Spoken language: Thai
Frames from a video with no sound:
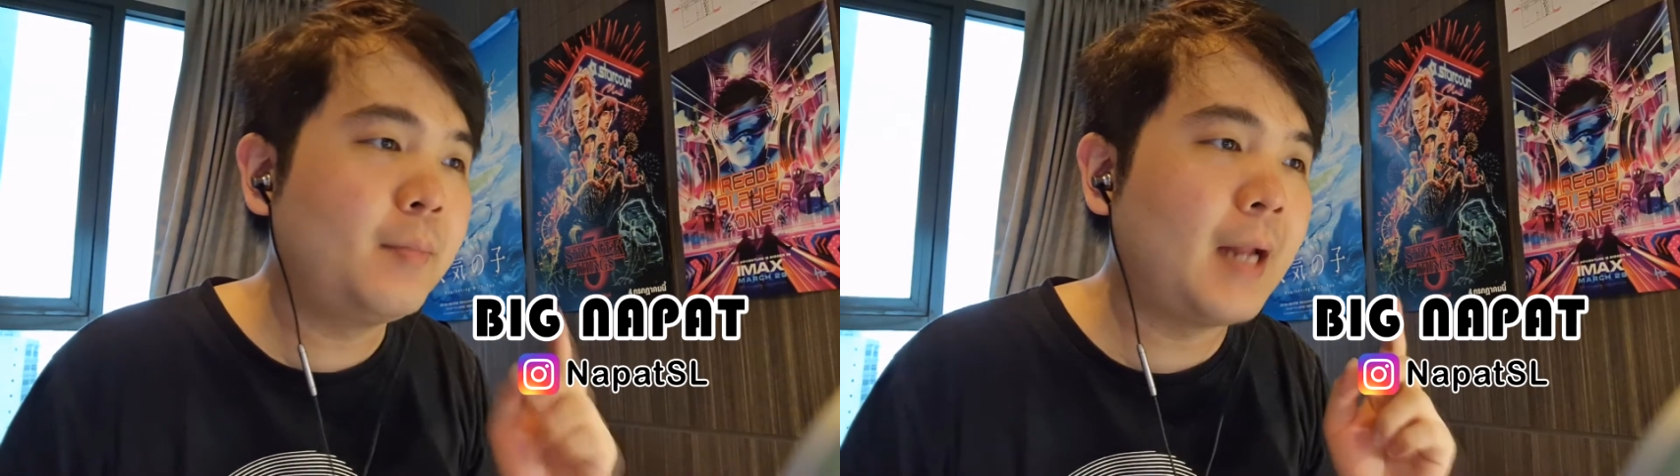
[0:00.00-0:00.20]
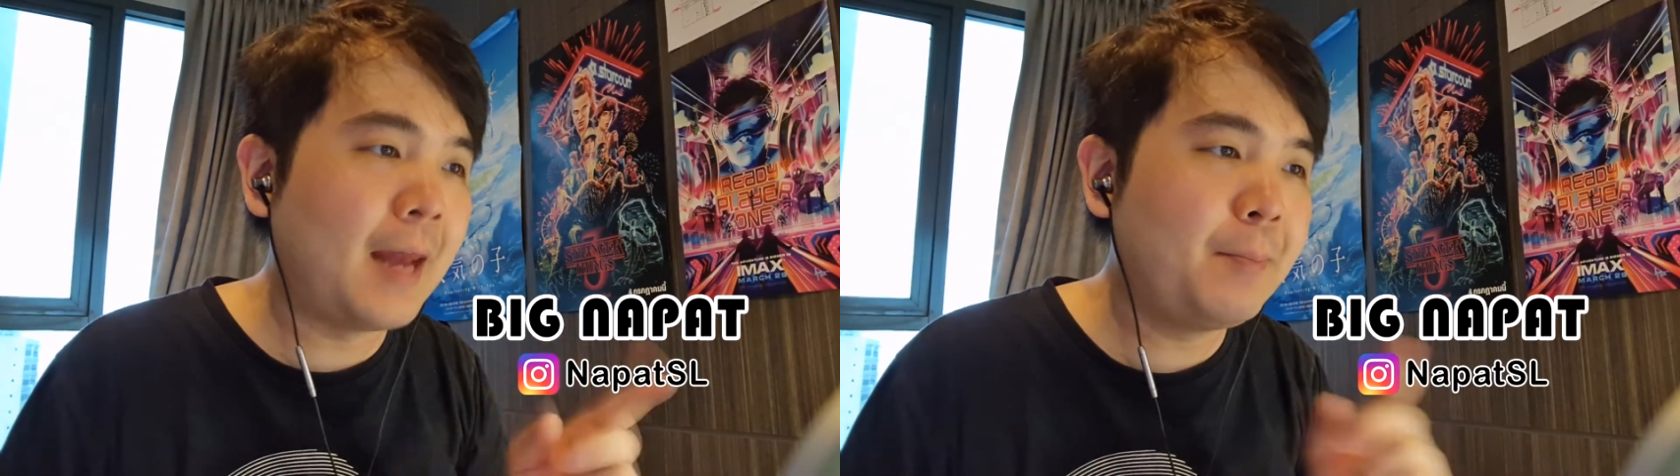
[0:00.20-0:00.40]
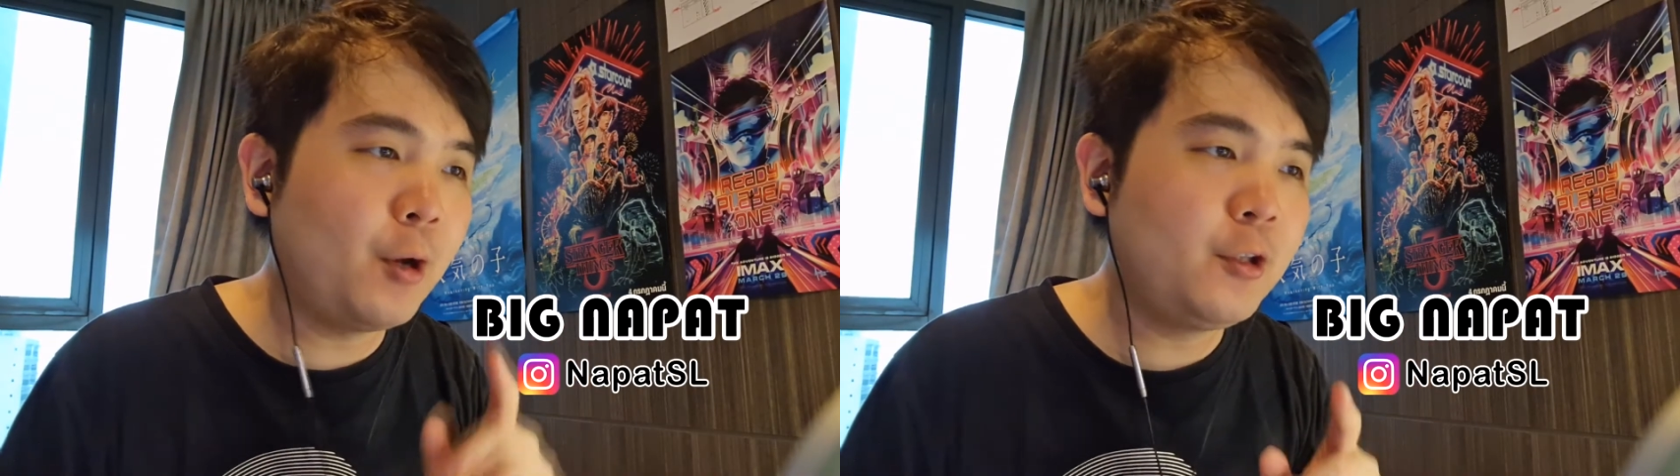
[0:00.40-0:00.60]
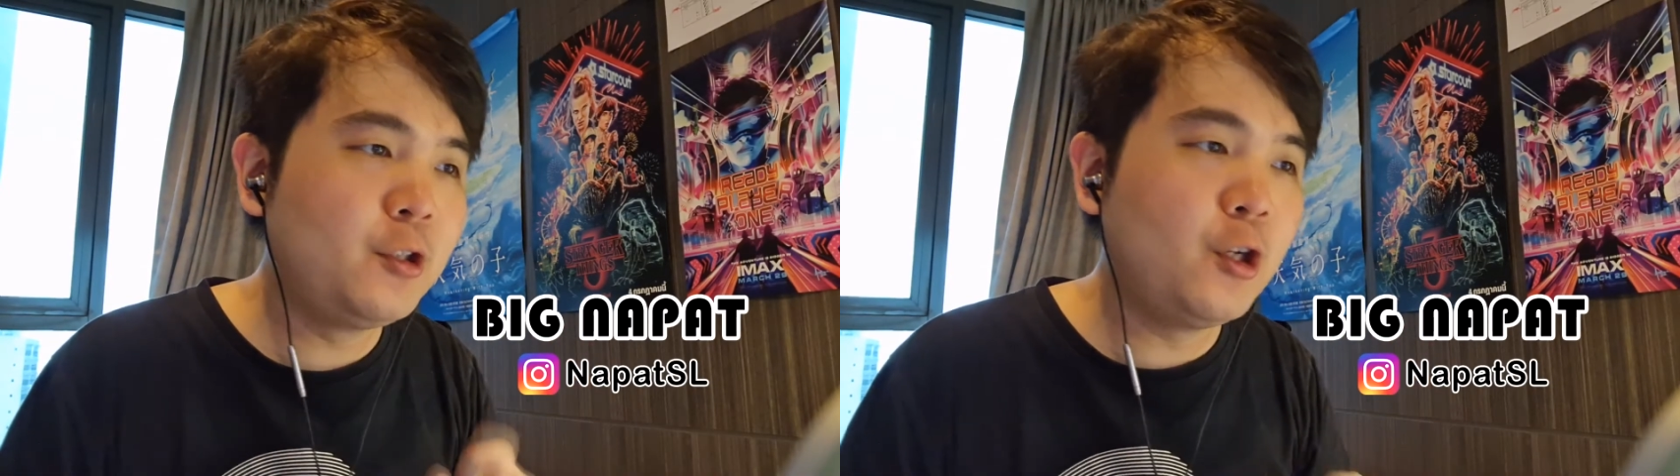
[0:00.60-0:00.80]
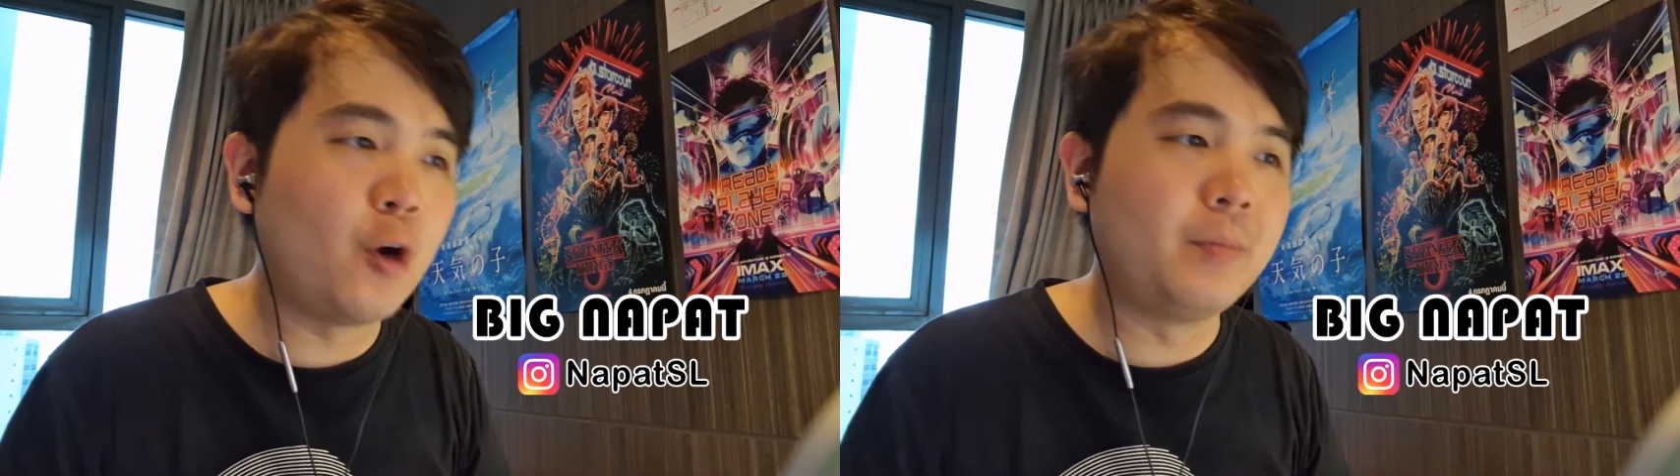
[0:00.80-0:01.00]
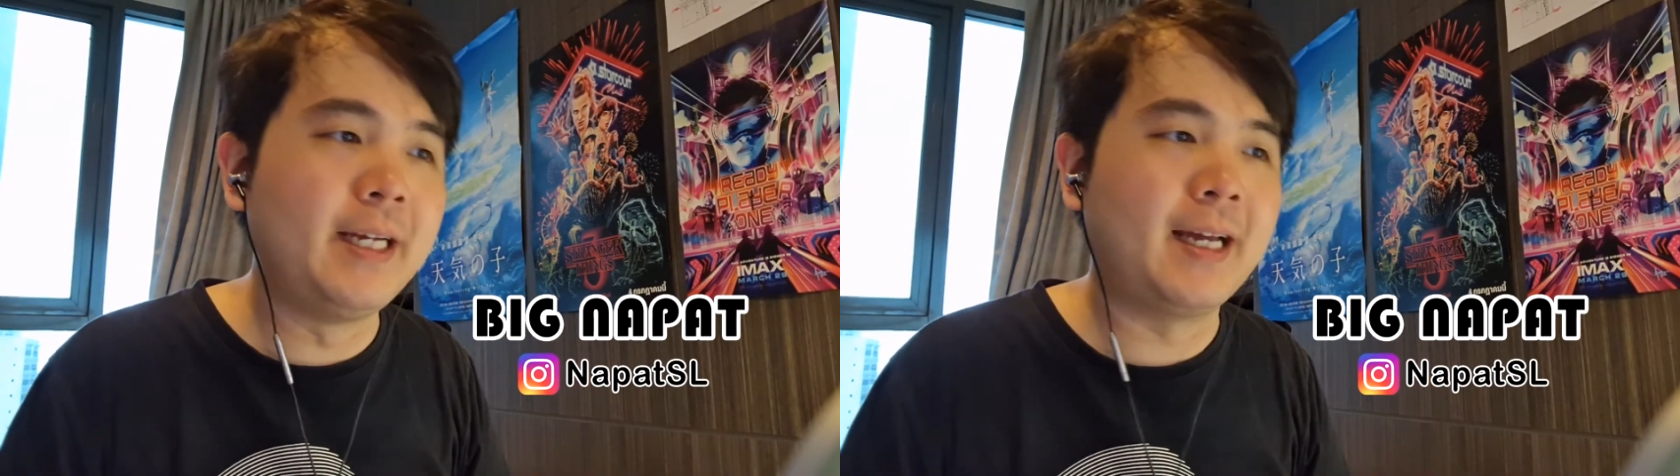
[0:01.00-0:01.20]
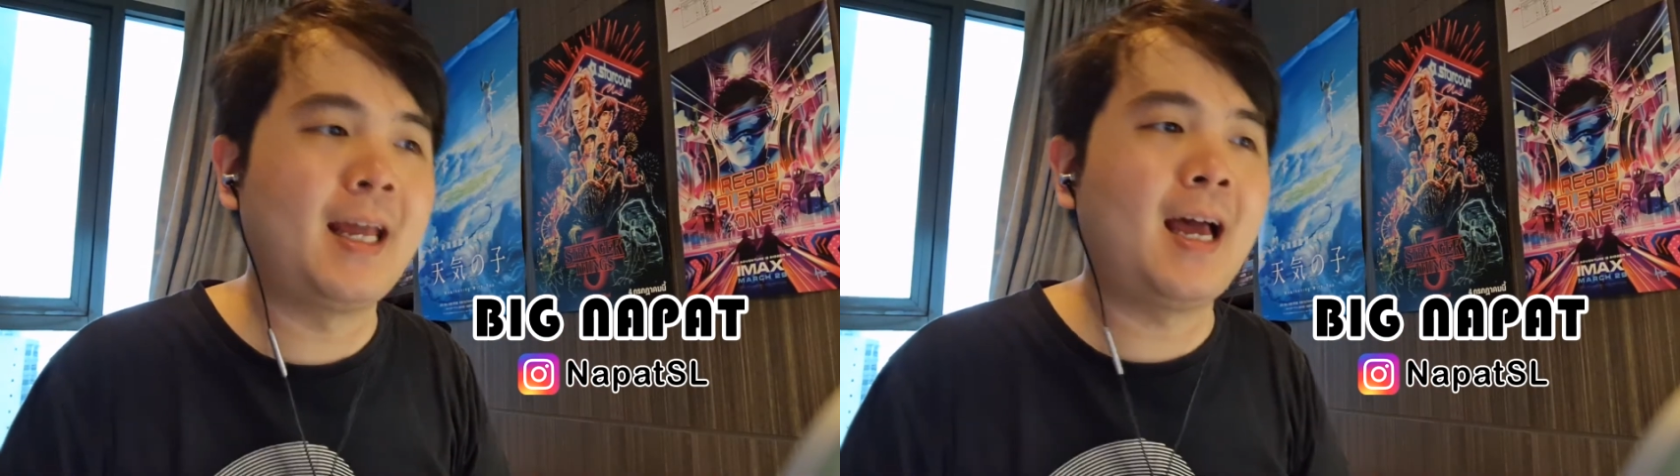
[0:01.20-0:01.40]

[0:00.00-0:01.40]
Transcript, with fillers: แผนป้นยุโรปเดือด